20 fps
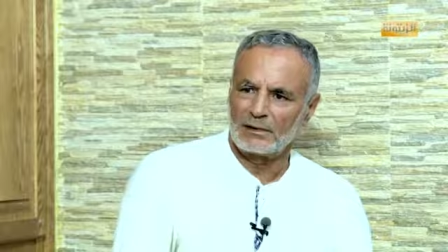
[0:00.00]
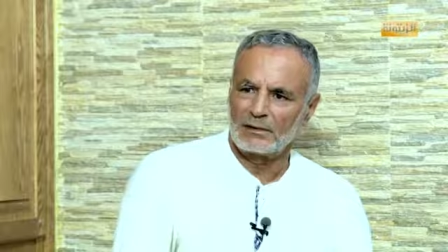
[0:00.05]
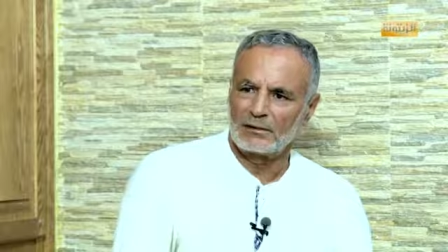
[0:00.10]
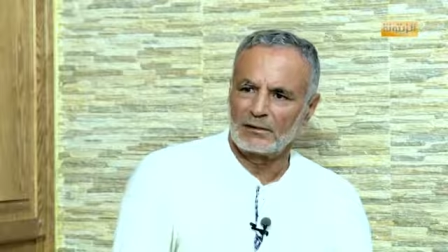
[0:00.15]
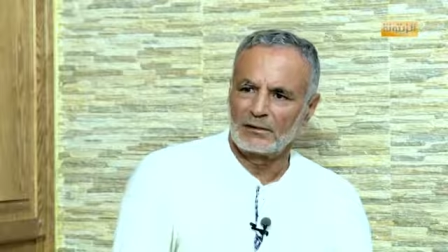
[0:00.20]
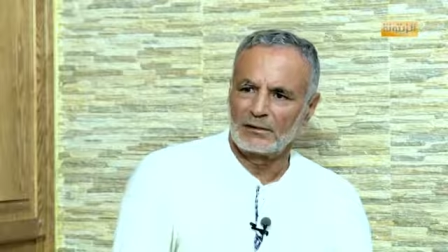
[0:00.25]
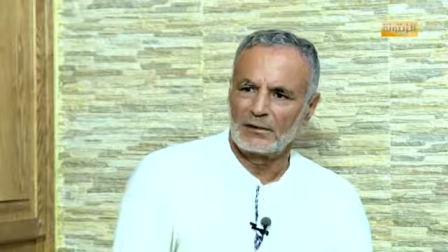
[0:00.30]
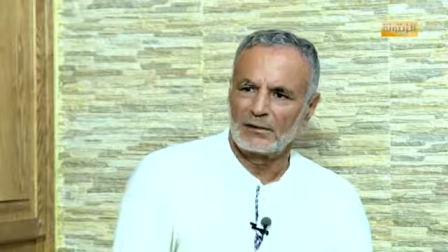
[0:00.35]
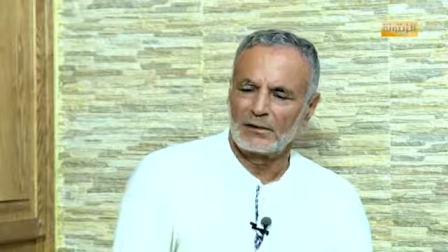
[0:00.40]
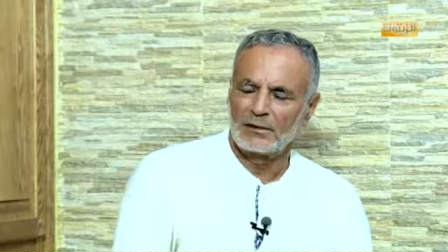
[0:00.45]

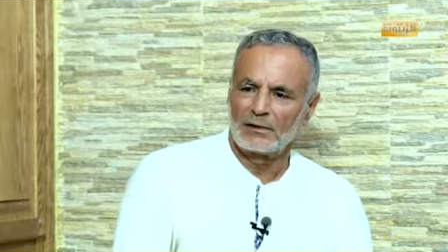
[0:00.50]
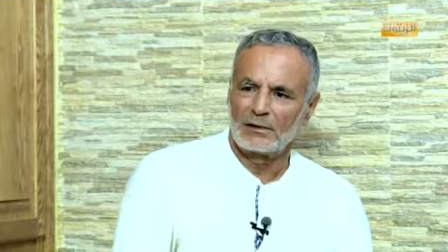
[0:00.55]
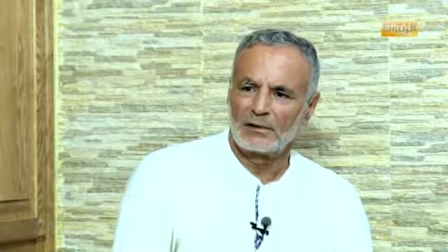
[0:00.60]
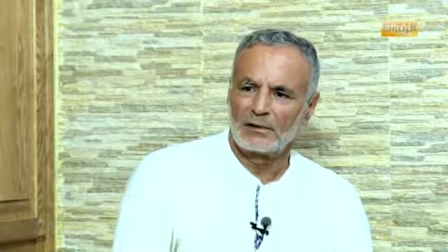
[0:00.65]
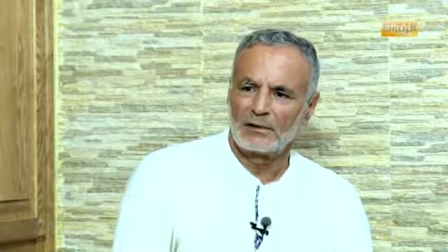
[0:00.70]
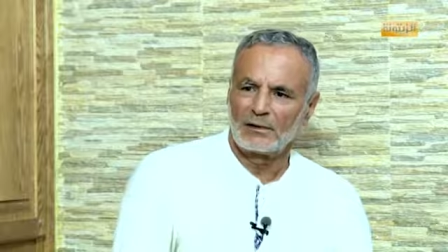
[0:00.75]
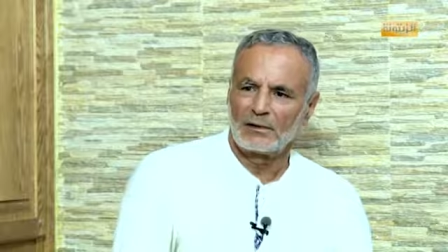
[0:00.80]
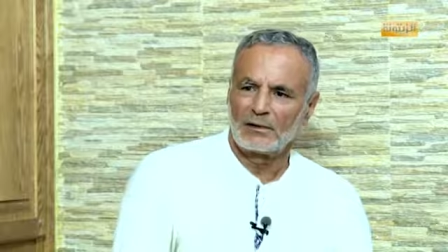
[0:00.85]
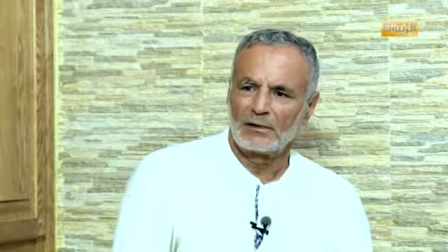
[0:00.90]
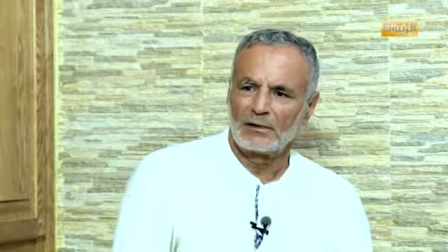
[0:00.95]
المقاطعه
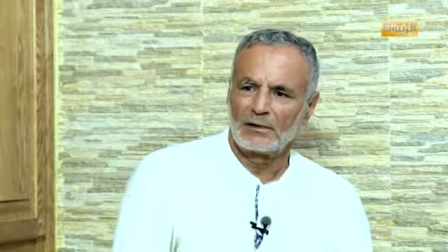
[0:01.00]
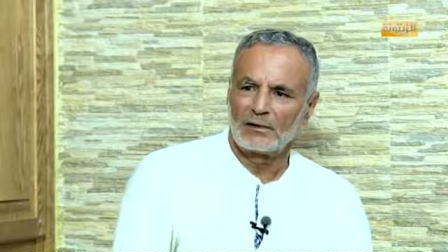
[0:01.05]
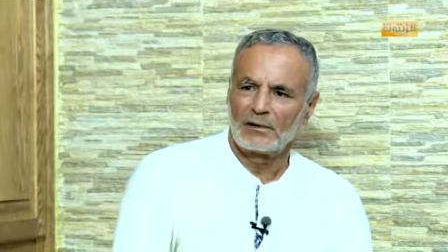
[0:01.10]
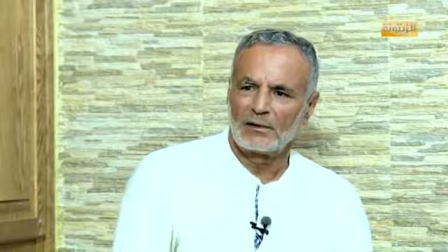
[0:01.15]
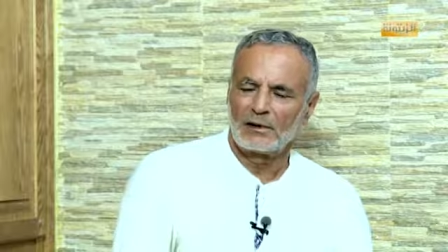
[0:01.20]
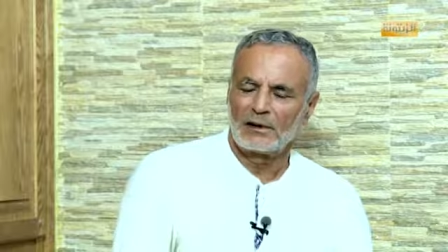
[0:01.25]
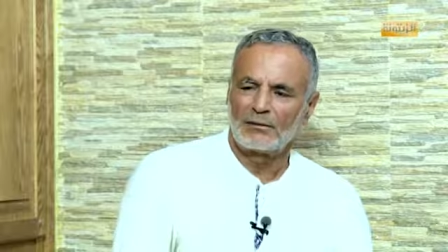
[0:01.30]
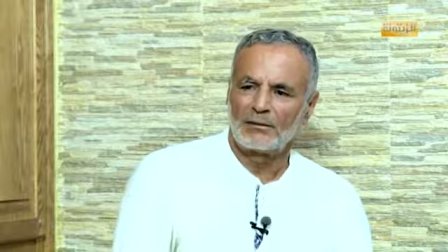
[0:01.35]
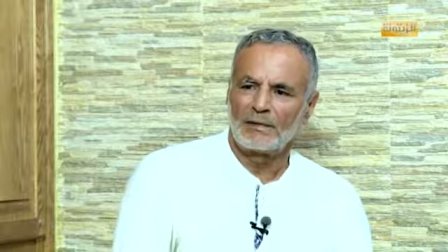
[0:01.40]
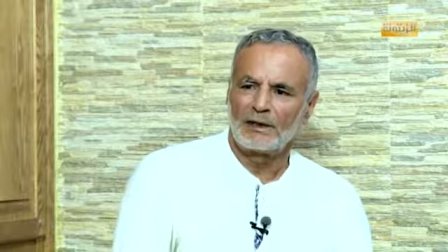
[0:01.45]

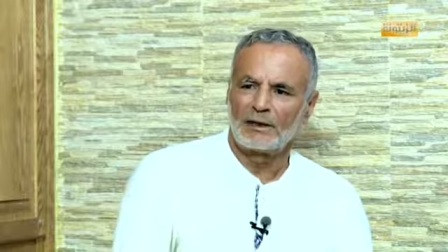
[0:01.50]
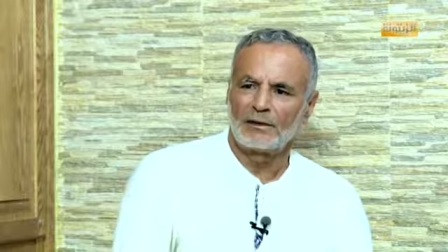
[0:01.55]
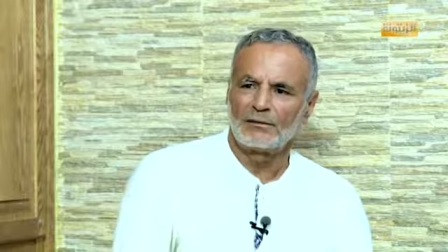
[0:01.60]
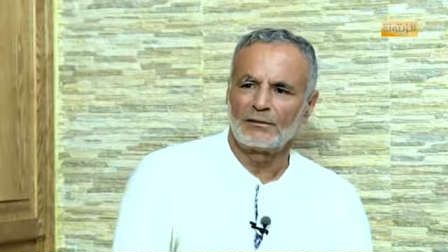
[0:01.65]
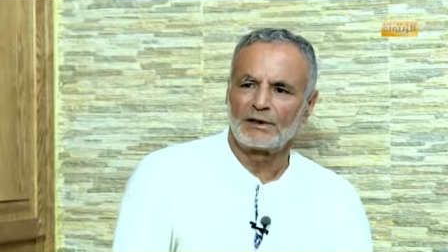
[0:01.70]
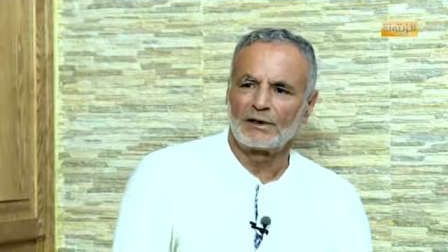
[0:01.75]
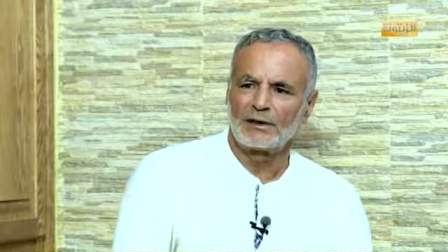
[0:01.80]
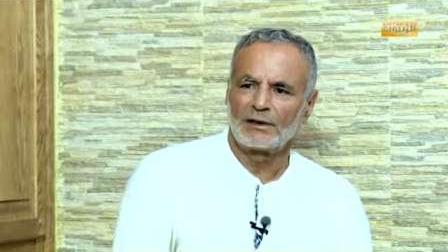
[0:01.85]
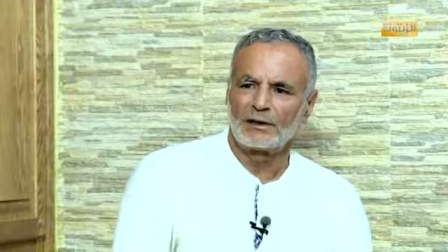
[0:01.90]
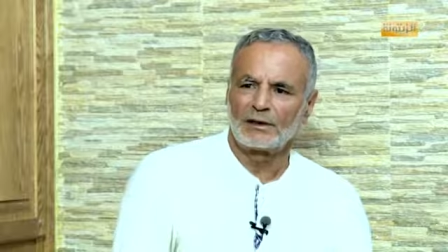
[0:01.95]
عندها اما
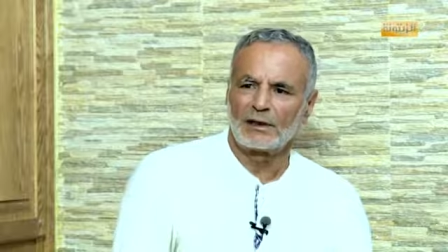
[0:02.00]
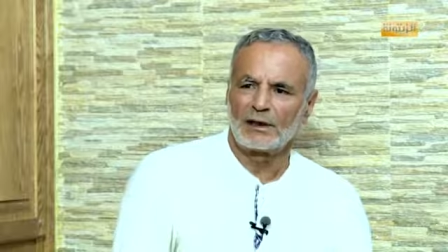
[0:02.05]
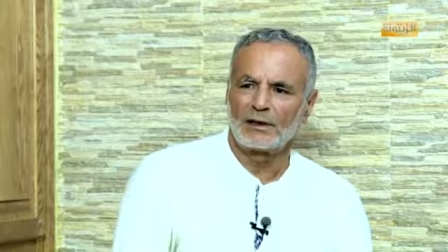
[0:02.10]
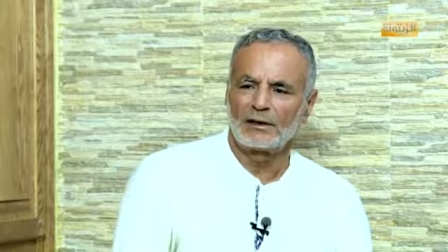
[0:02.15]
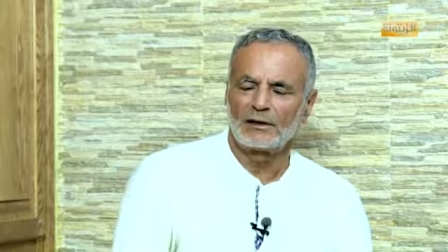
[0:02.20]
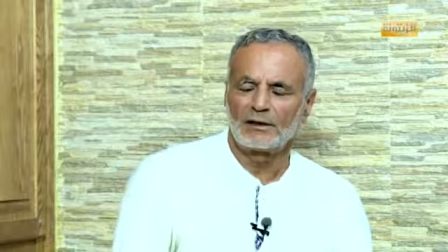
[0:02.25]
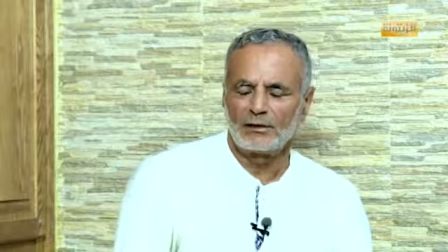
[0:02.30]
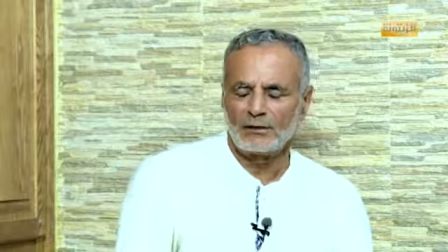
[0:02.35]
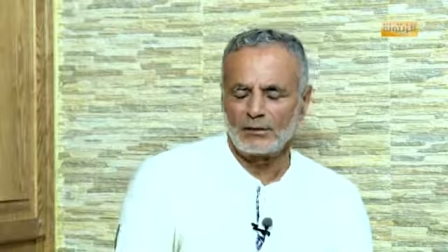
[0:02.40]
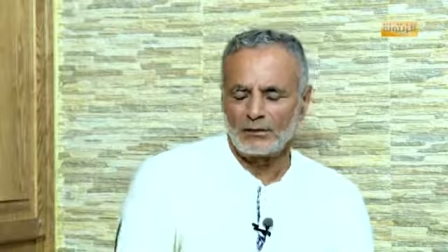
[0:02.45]
امشي
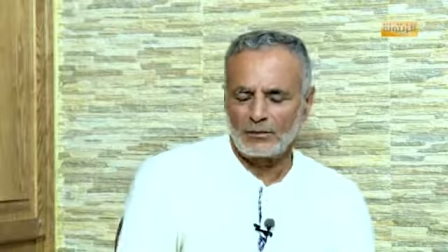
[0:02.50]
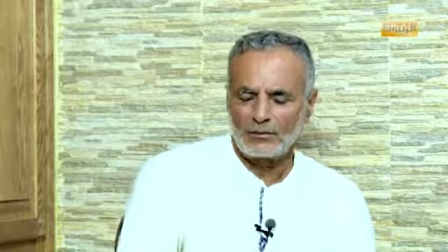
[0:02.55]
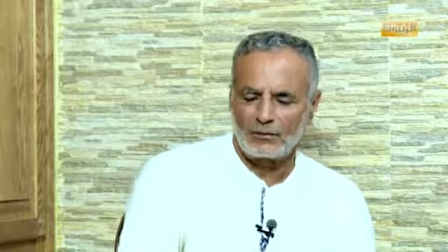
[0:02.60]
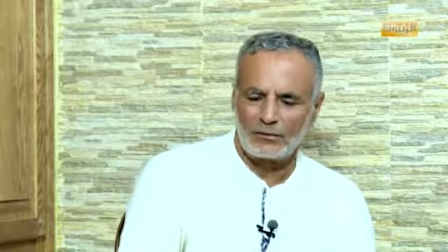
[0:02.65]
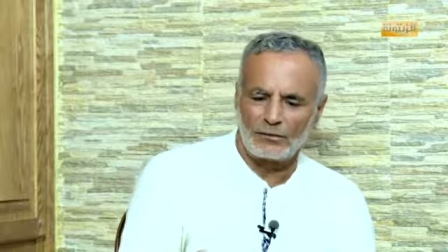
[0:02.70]
غادي